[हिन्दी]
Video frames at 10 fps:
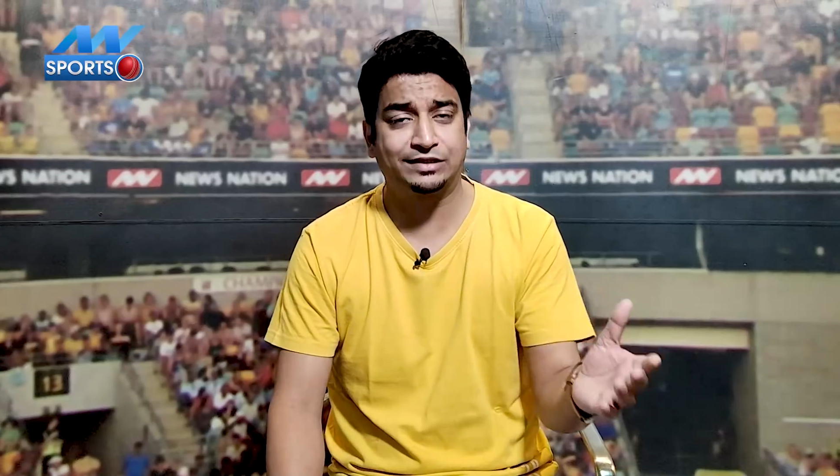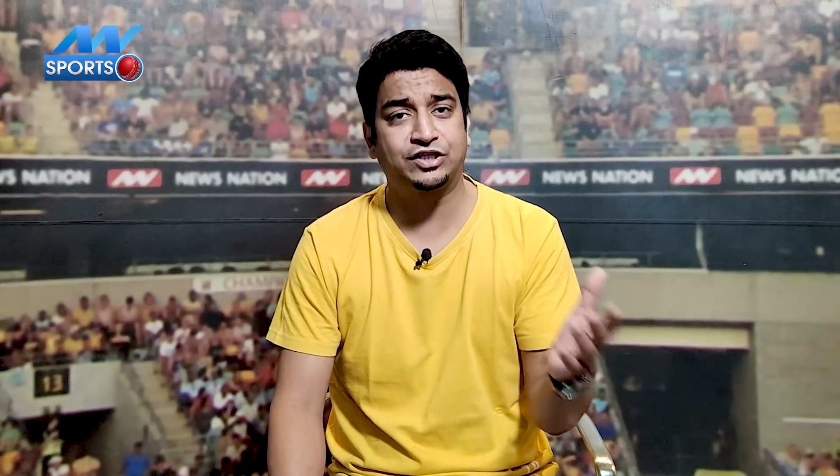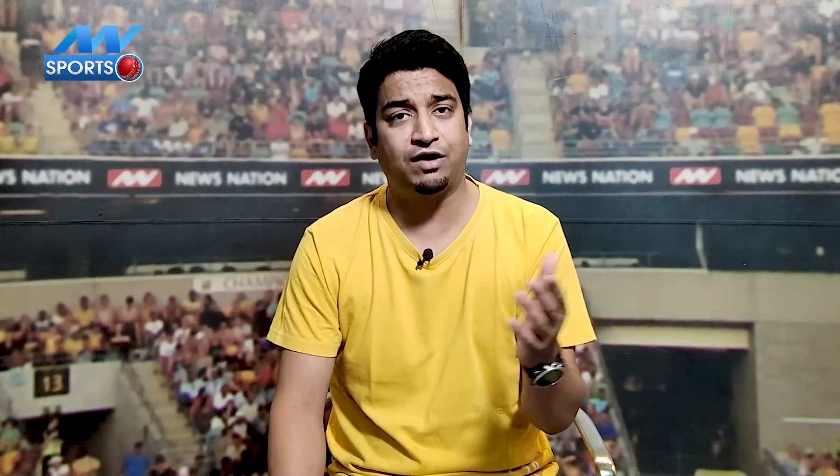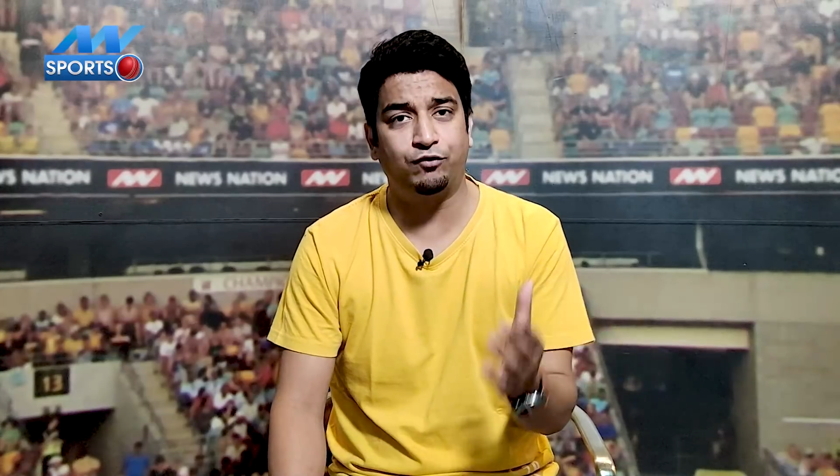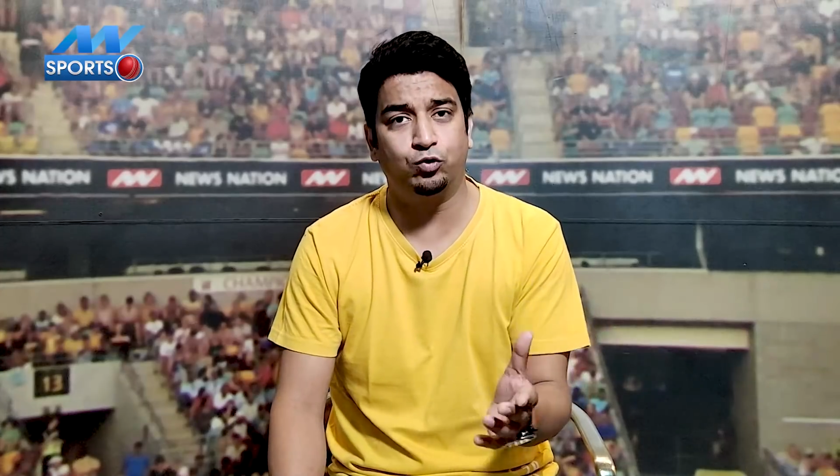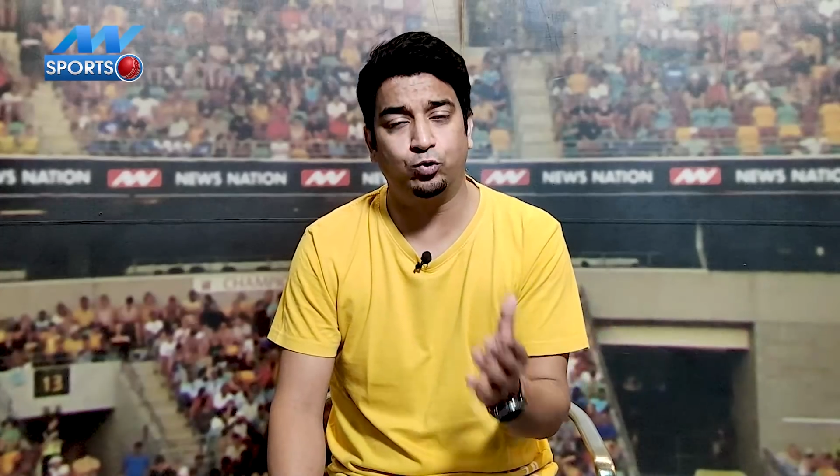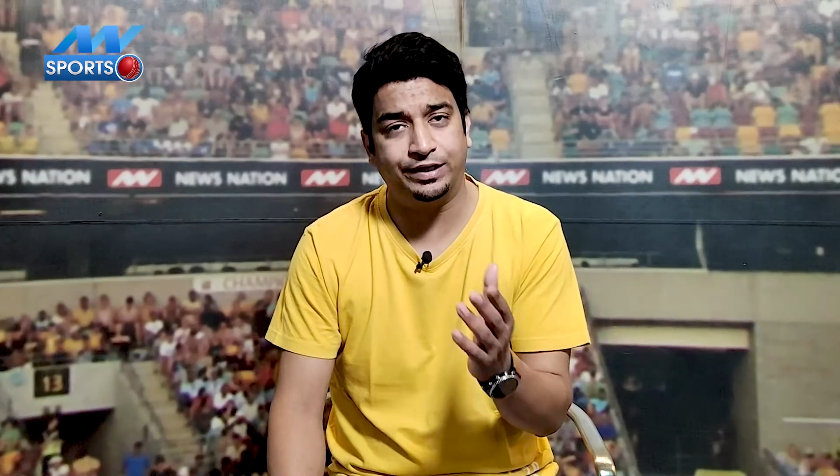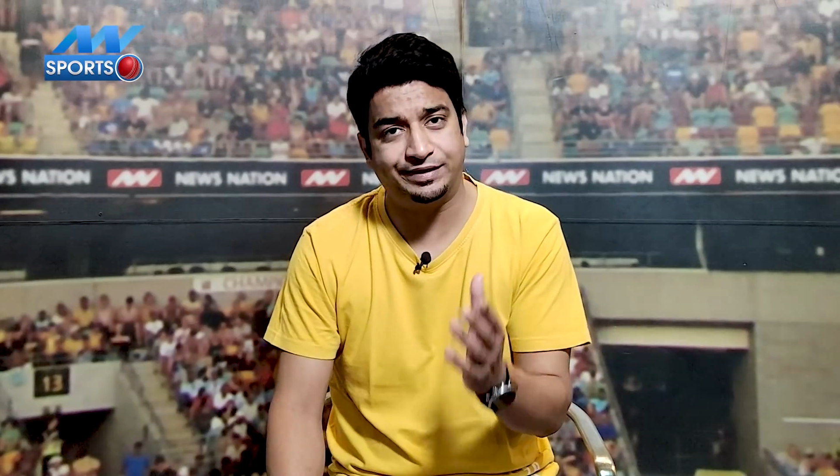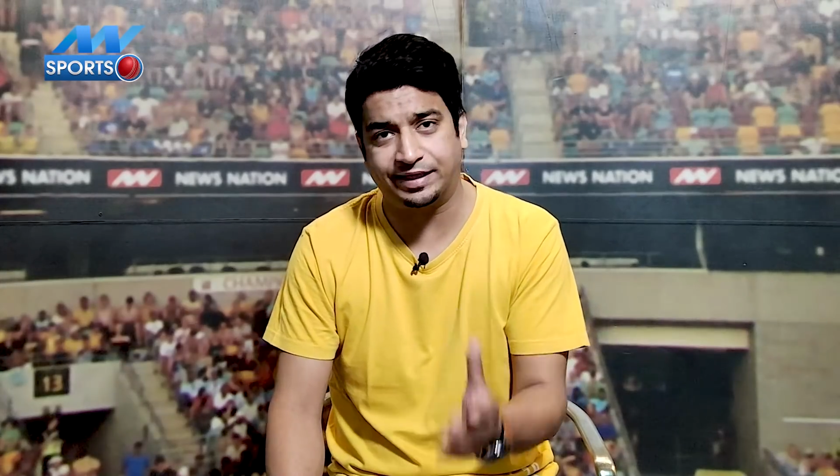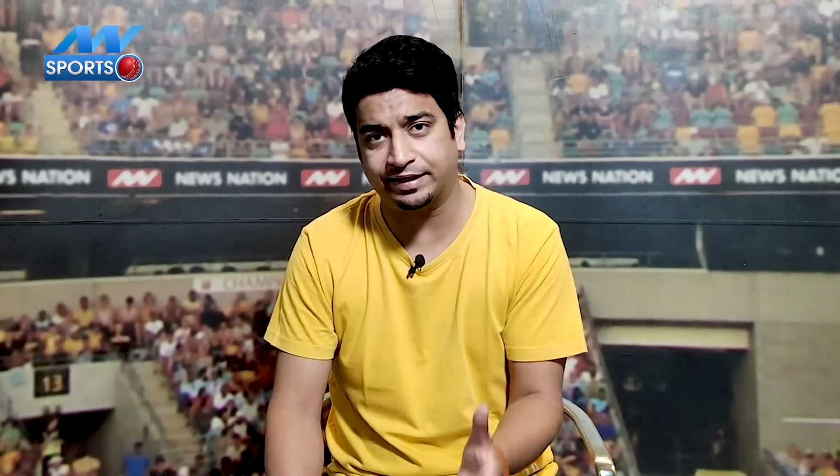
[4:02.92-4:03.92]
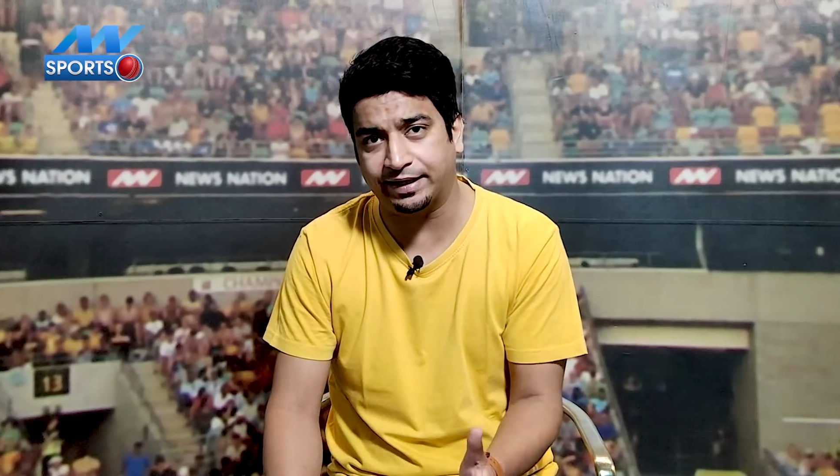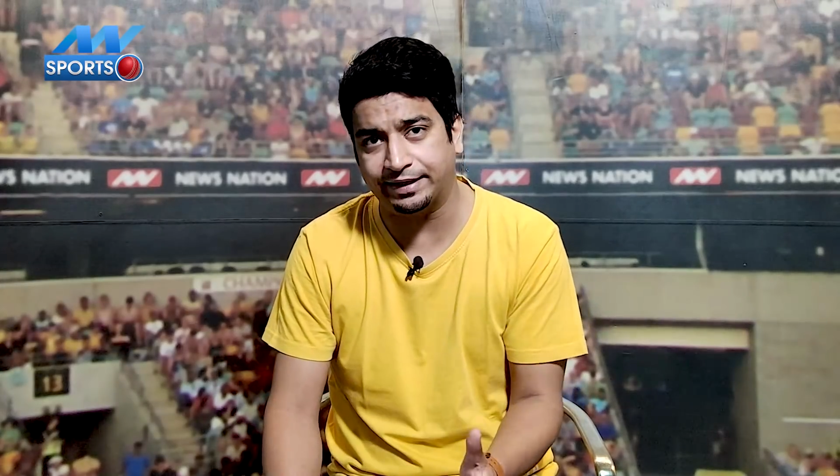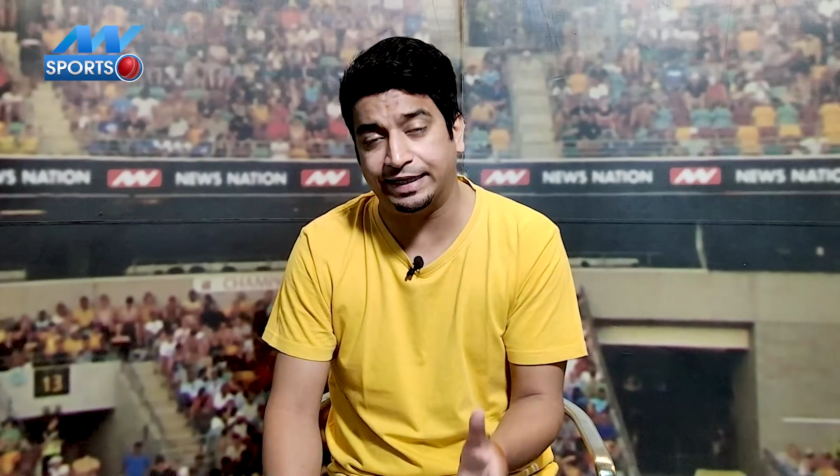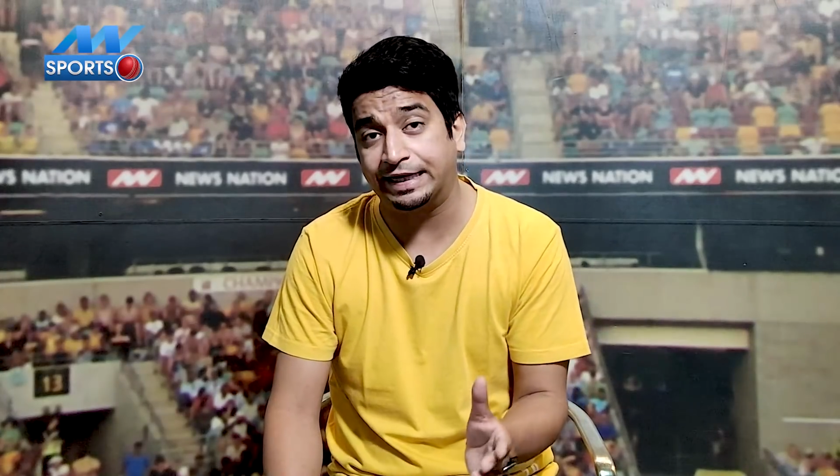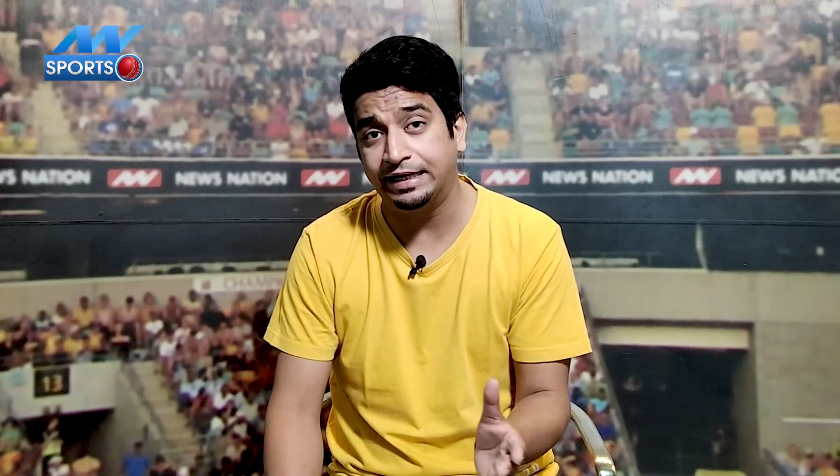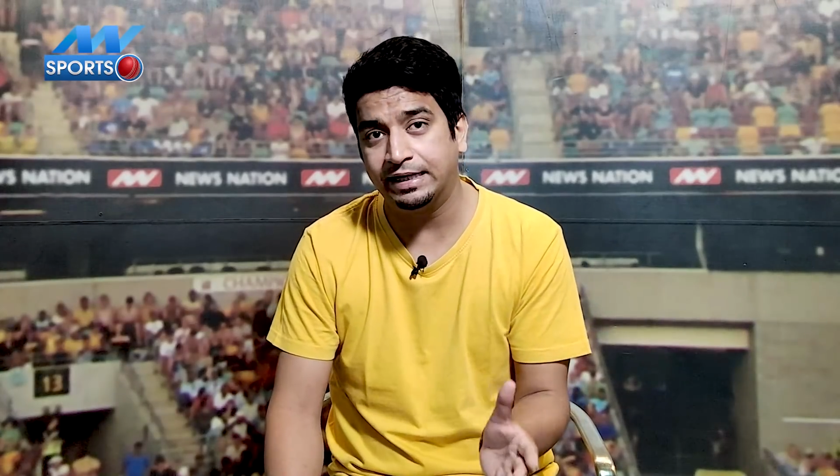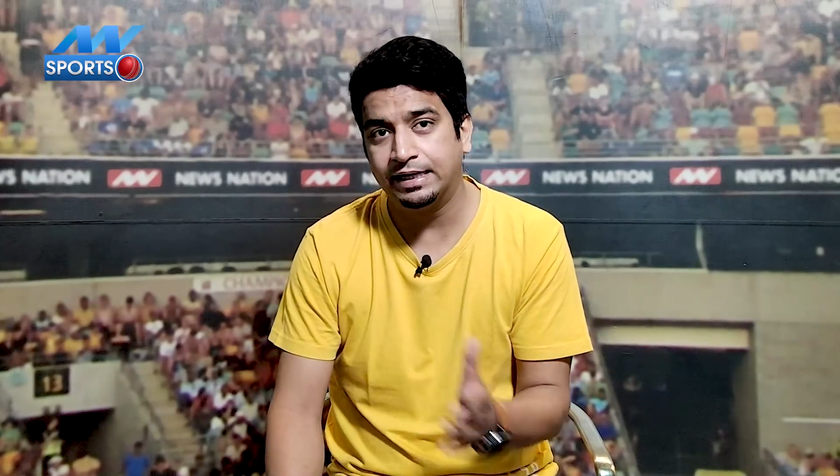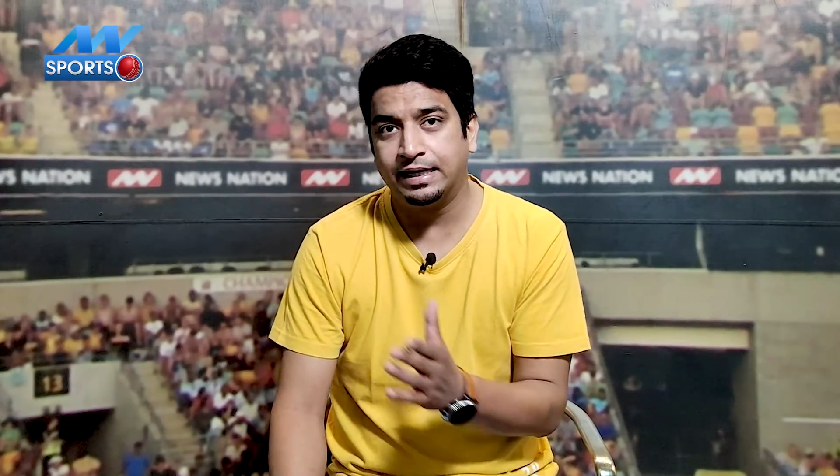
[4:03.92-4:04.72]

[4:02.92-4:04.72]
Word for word: अच्छा व्यू उन्हें दिख रहा है लेकिन